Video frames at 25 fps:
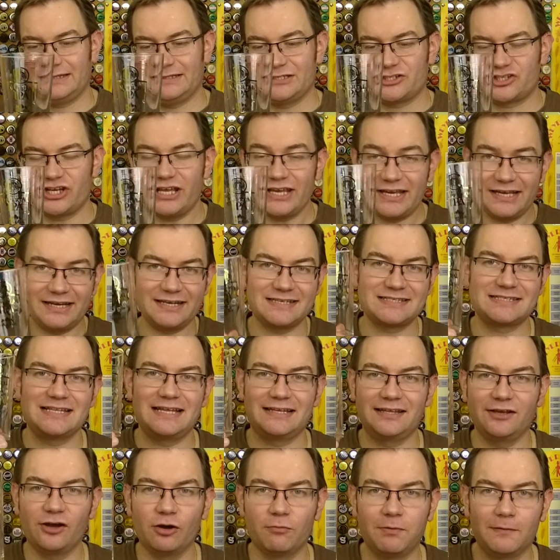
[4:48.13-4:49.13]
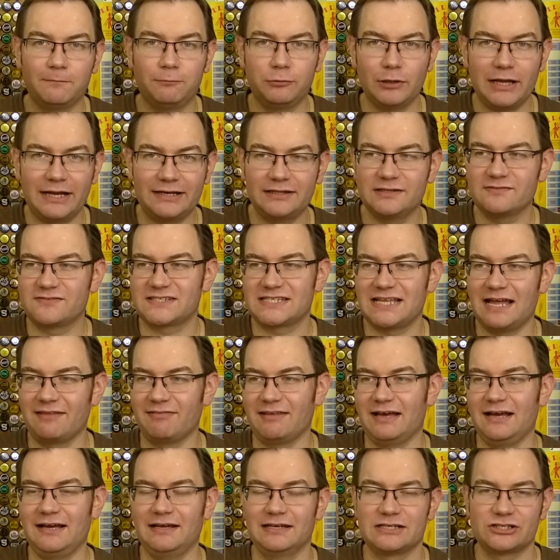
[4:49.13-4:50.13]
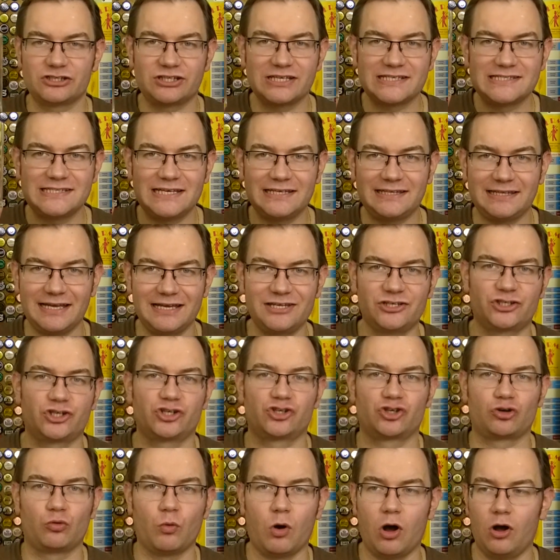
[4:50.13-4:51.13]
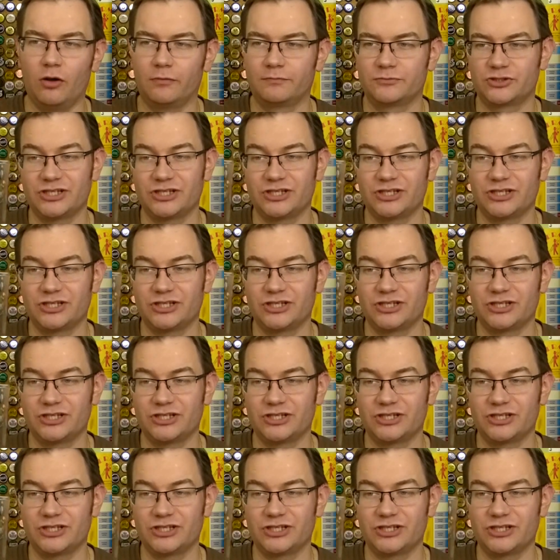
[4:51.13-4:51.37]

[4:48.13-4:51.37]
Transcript: shaker jest dlatego popularny w Stanach, że to jest najtańsze szkło.